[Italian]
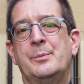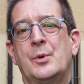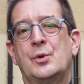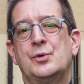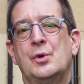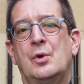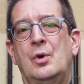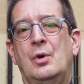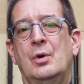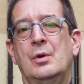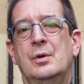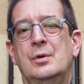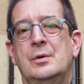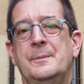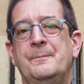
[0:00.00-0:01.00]
il
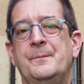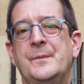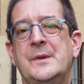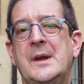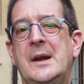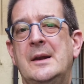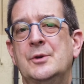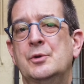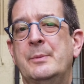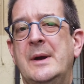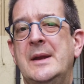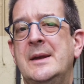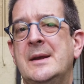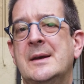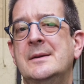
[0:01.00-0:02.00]
protocollo della
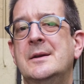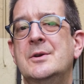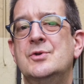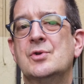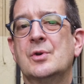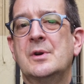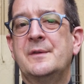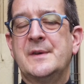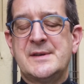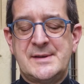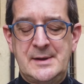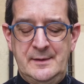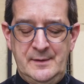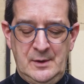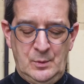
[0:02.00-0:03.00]
domenica dei giorni
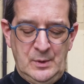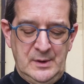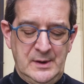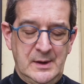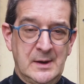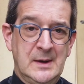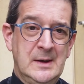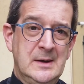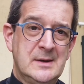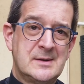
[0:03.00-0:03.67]
festivi, quindi